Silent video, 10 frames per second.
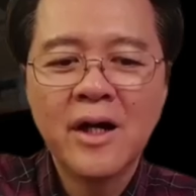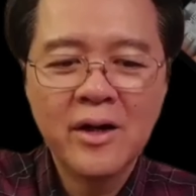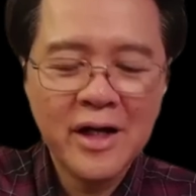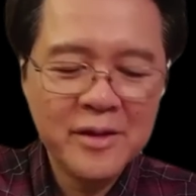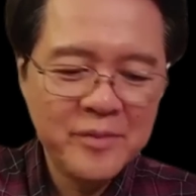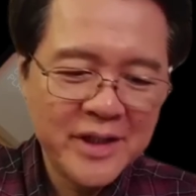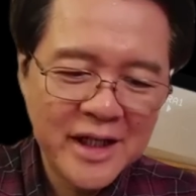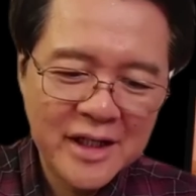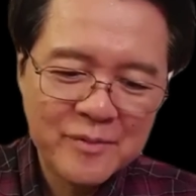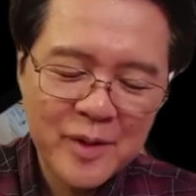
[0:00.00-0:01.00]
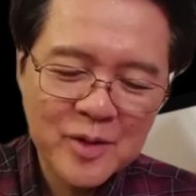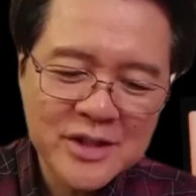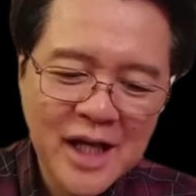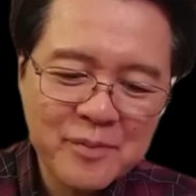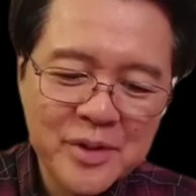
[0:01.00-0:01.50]
O kaibigan,
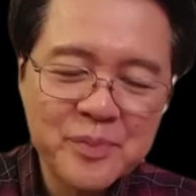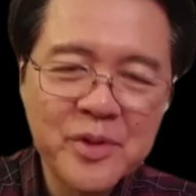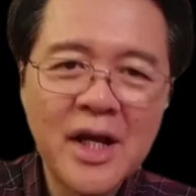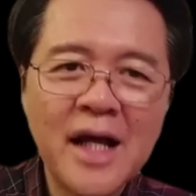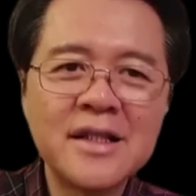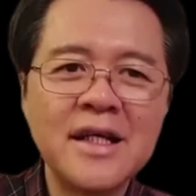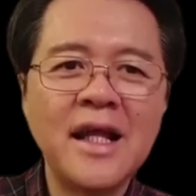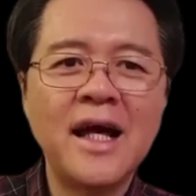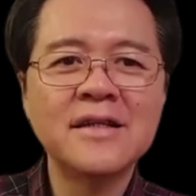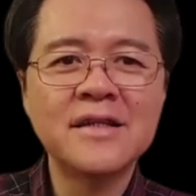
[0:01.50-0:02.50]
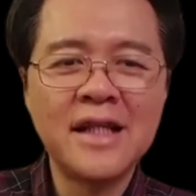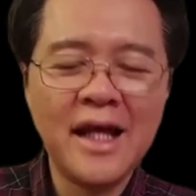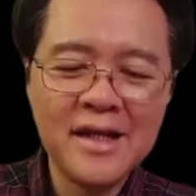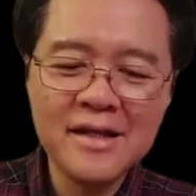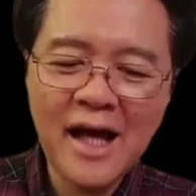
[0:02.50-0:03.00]
pag-usapan po natin na
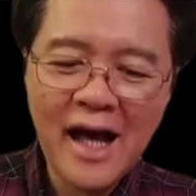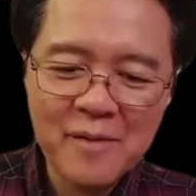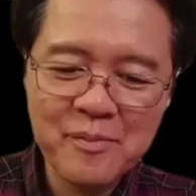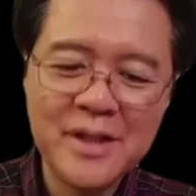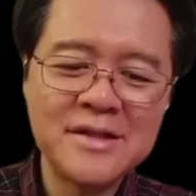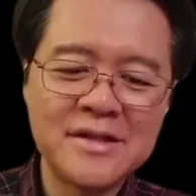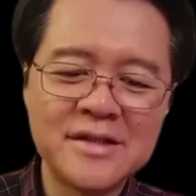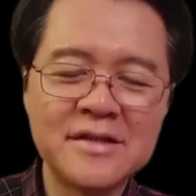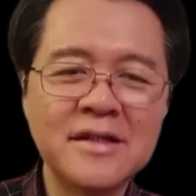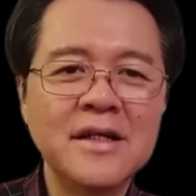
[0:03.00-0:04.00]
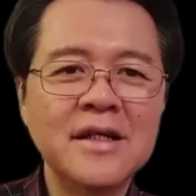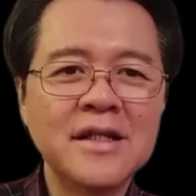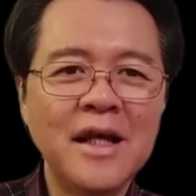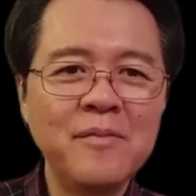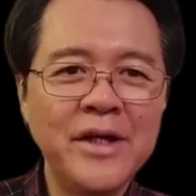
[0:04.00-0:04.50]
10 habits
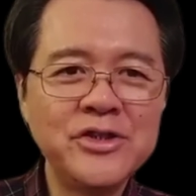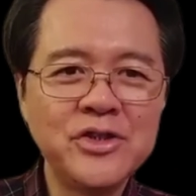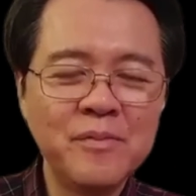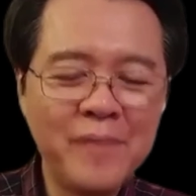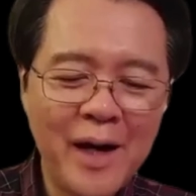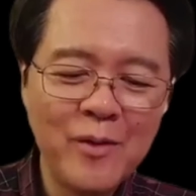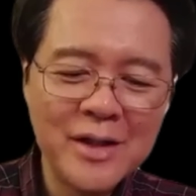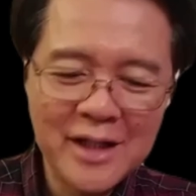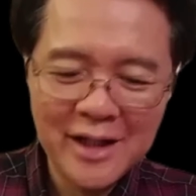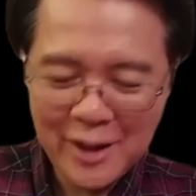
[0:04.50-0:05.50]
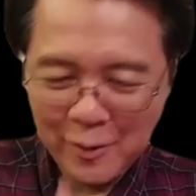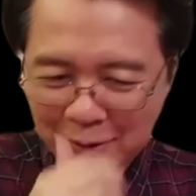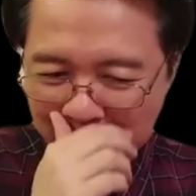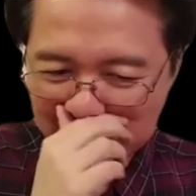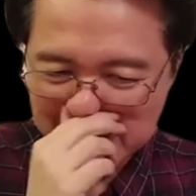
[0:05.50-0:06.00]
na medyo bawal na
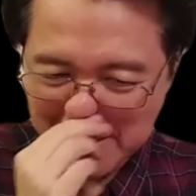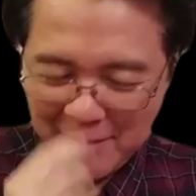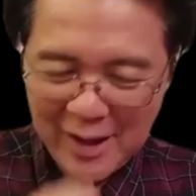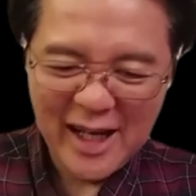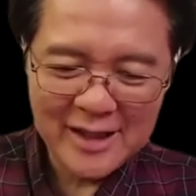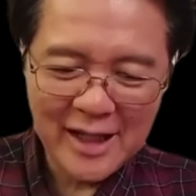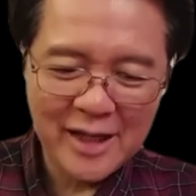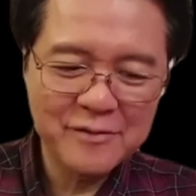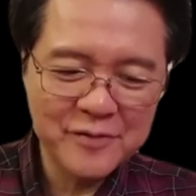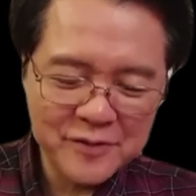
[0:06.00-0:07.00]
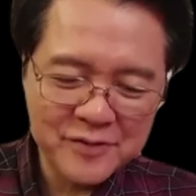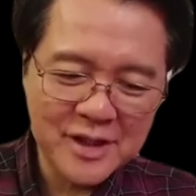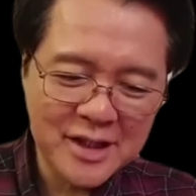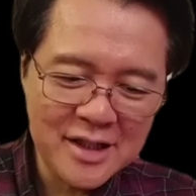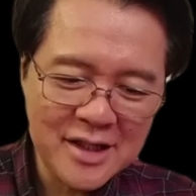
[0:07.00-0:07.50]
gawin sa mga edad
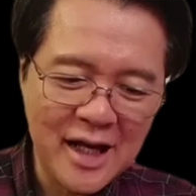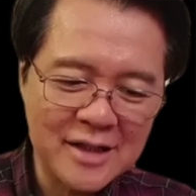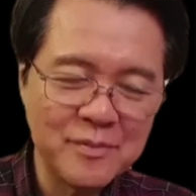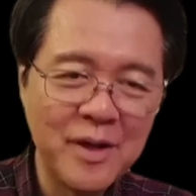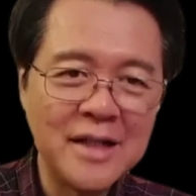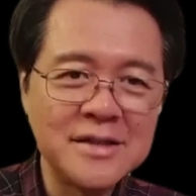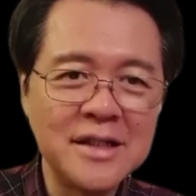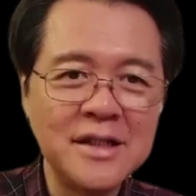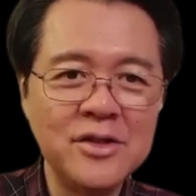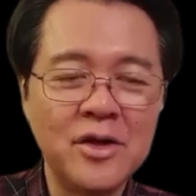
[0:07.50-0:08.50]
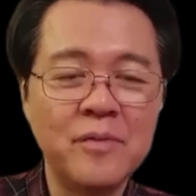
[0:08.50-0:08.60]
50 at mga senior.